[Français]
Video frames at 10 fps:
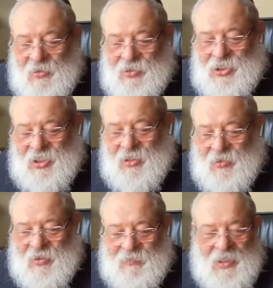le shir
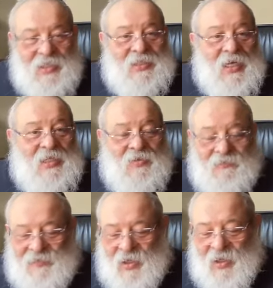que les bénis Israël
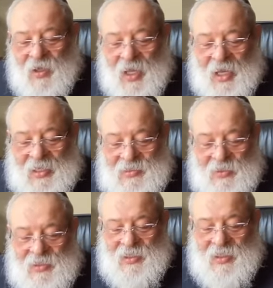ont fait à la
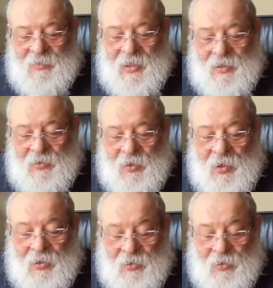sortie des de,